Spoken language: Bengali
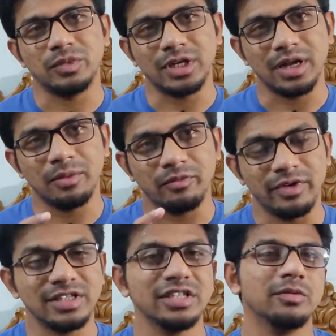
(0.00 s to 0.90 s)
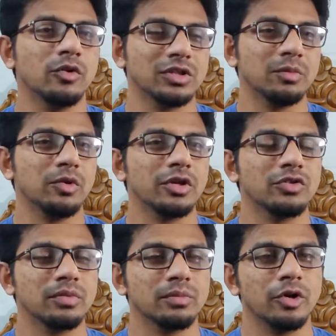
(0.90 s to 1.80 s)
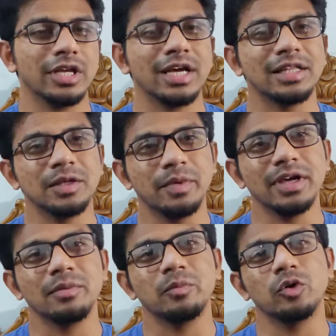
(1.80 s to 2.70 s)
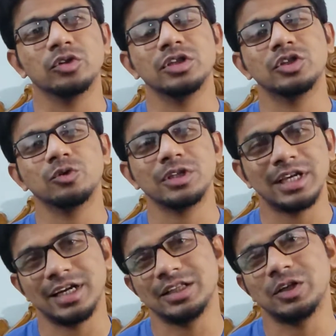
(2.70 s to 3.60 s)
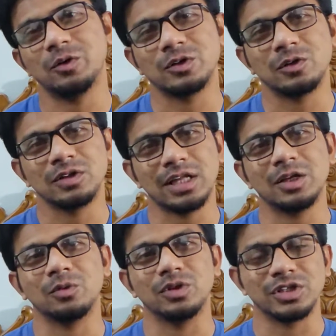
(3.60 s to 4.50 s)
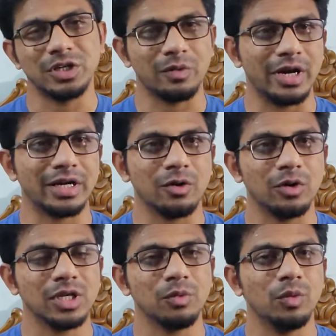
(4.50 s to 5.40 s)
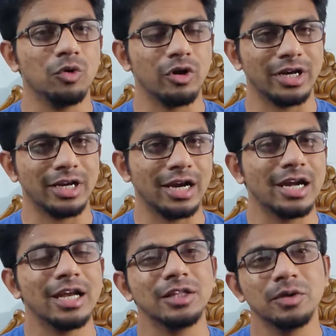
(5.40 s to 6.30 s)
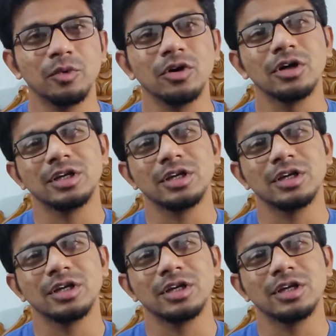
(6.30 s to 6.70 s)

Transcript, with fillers: যারা ভার্সিটি ভর্তি পরীক্ষা দিবে ভর্তি ইচ্ছু শিক্ষার্থী রয়েছে তাদের উদ্দেশ্যে কয়েকটা কথা বলবো কয়েকটা গাইডলাইন দিব